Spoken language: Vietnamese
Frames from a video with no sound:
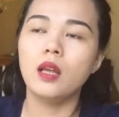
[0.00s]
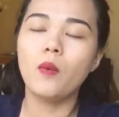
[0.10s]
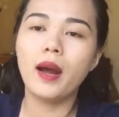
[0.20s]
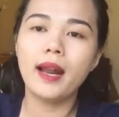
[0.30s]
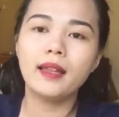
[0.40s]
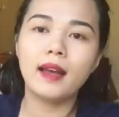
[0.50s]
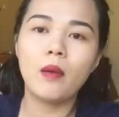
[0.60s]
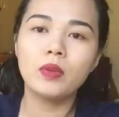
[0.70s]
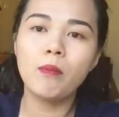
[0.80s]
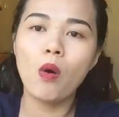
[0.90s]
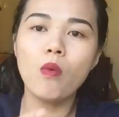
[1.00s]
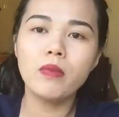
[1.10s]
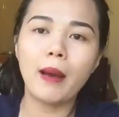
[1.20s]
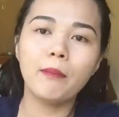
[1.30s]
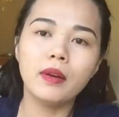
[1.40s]
thì qua đây ta học thêm
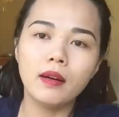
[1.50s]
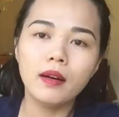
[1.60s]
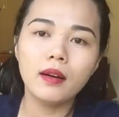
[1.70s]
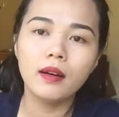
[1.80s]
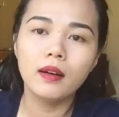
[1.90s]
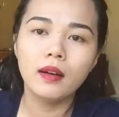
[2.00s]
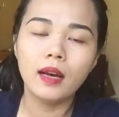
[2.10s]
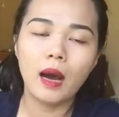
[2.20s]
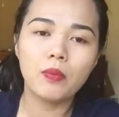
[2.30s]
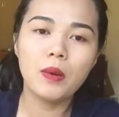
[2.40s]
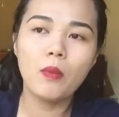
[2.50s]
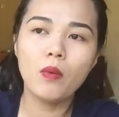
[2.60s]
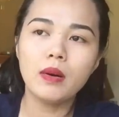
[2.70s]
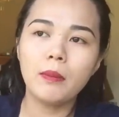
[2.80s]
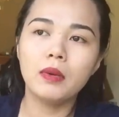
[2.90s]
4 năm nữa học thêm
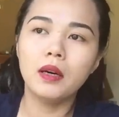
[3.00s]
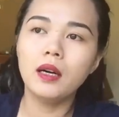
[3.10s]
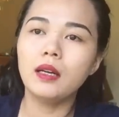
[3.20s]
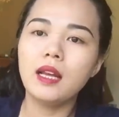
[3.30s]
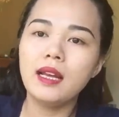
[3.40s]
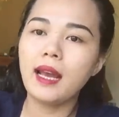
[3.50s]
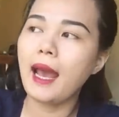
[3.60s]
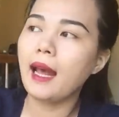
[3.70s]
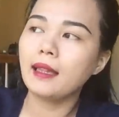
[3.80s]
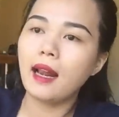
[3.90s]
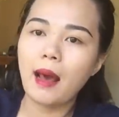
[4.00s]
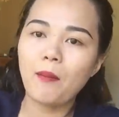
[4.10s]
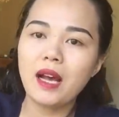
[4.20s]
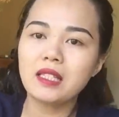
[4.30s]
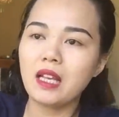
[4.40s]
4 năm nữa đi ra ta
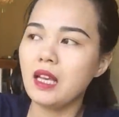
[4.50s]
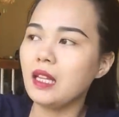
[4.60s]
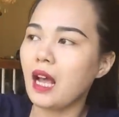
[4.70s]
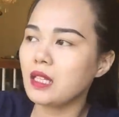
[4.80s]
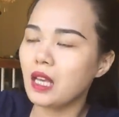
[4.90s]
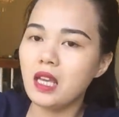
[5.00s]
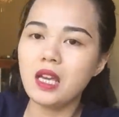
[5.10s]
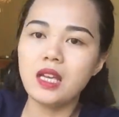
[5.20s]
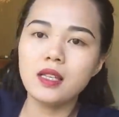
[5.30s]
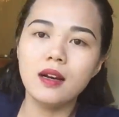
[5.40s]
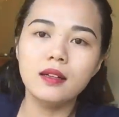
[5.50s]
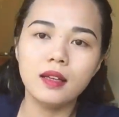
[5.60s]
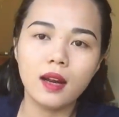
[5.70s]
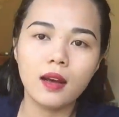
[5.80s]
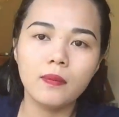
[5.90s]
làm bác sĩ thạc sĩ kỹ sư
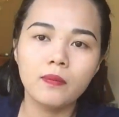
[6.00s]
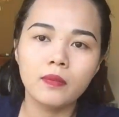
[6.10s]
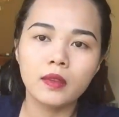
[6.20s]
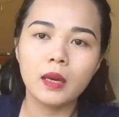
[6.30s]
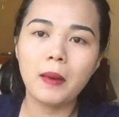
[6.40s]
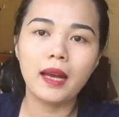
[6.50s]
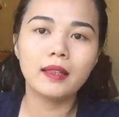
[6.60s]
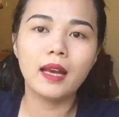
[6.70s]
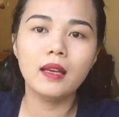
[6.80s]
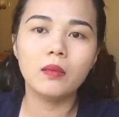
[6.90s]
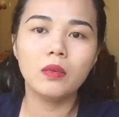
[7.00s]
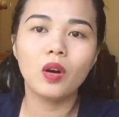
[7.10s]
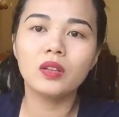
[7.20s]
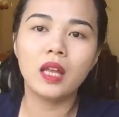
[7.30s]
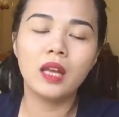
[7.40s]
gì đó các bạn thấy không
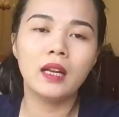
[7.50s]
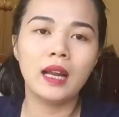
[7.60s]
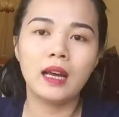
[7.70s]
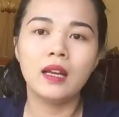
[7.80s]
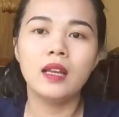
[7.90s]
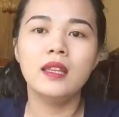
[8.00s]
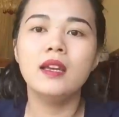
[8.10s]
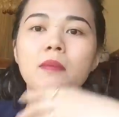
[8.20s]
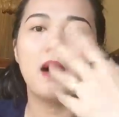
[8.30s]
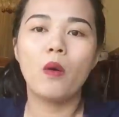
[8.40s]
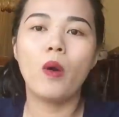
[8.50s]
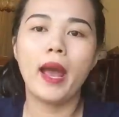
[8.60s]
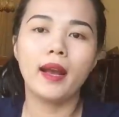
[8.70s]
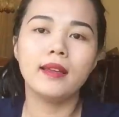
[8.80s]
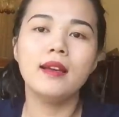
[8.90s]
có tiền là như bà
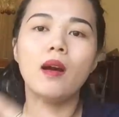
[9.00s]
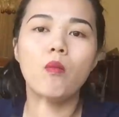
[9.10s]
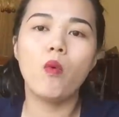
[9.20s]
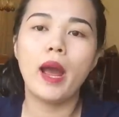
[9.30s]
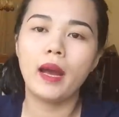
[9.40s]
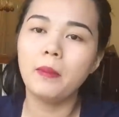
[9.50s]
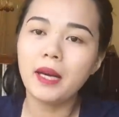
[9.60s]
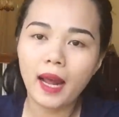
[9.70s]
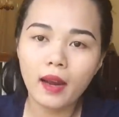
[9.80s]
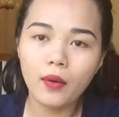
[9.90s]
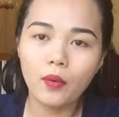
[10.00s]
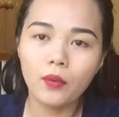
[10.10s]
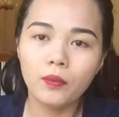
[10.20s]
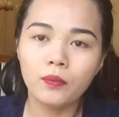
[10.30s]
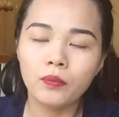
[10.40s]
hoàng như ông hoàng ở bên đây
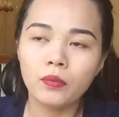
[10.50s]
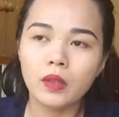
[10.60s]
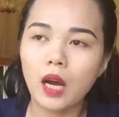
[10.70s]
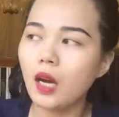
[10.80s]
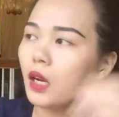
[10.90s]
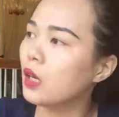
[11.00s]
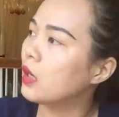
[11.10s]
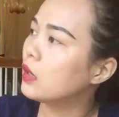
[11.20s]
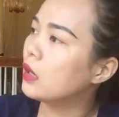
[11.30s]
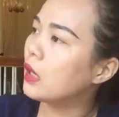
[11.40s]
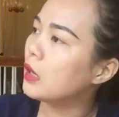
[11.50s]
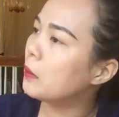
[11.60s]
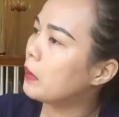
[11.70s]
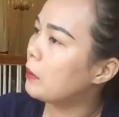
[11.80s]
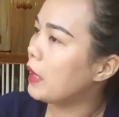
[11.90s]
luôn đó thì
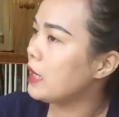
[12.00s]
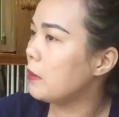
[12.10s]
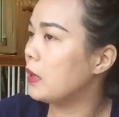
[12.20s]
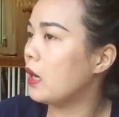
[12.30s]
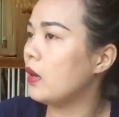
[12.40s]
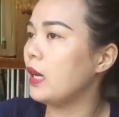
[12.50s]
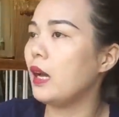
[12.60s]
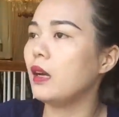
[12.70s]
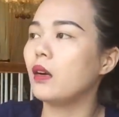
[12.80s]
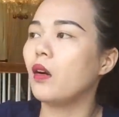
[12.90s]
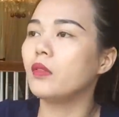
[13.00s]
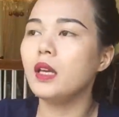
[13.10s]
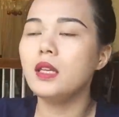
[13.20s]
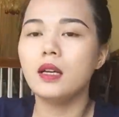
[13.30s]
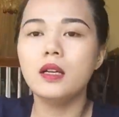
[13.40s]
mình bởi vì mình nói hả còn
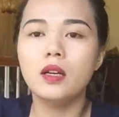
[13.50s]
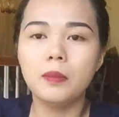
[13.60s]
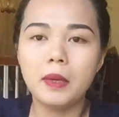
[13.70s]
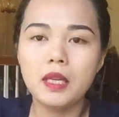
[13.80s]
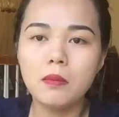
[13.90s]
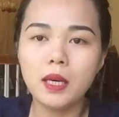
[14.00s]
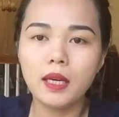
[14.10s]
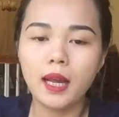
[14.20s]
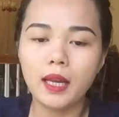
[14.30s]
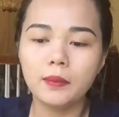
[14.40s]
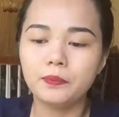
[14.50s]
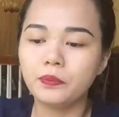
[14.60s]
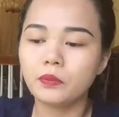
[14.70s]
với những người mà như minh đây